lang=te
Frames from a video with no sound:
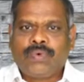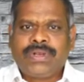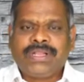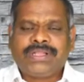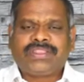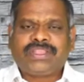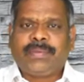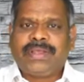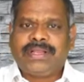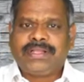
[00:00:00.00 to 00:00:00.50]

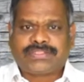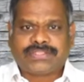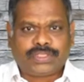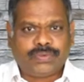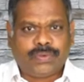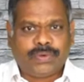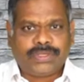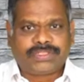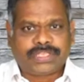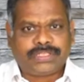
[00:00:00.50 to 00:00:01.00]
ఉన్నతమైన
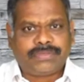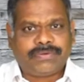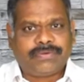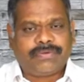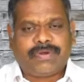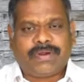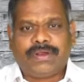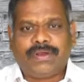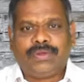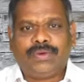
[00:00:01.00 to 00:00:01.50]
చదువులు
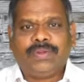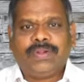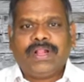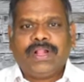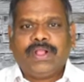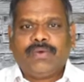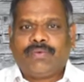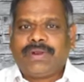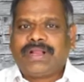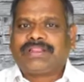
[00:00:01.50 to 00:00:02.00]
చదివినవాడు
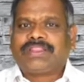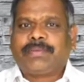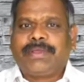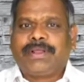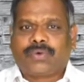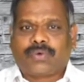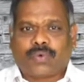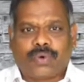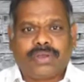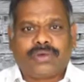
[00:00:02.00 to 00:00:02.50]

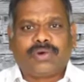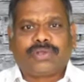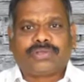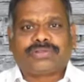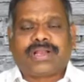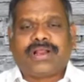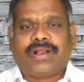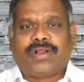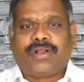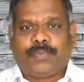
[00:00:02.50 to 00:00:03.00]
ఉన్నతమైన
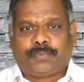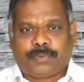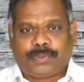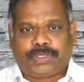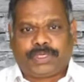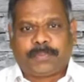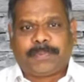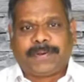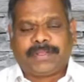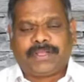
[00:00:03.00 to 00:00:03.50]
కులగోత్రాల్లో
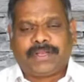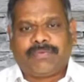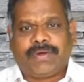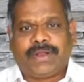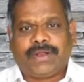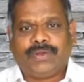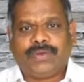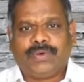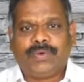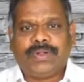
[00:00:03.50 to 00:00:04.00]
పుట్టి
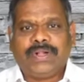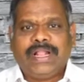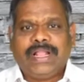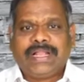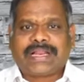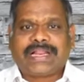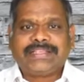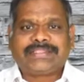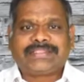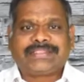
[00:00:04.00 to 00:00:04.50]
పెరిగినవాడు
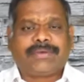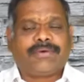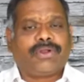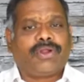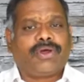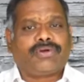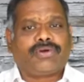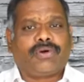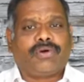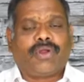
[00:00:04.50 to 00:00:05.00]
క్రైస్తవ
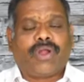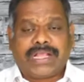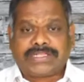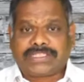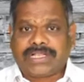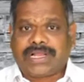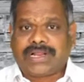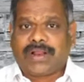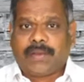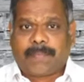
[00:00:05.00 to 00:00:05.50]
లోకంలో
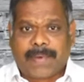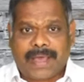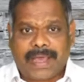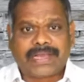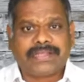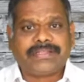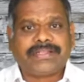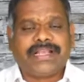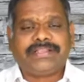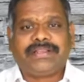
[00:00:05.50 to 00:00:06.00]
ఆచారాలు
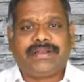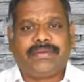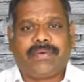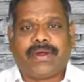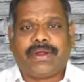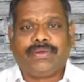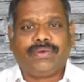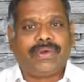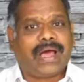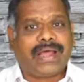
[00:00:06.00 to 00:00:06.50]
బాగా
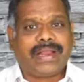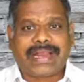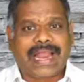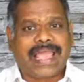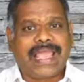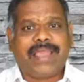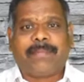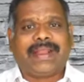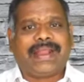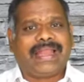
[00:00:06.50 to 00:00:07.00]
చేసినవాడు అని
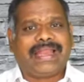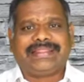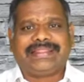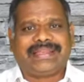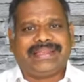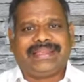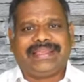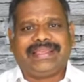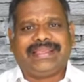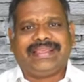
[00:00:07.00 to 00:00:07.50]

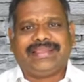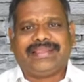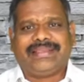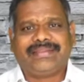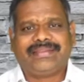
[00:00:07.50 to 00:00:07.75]
రాయబడలేదండి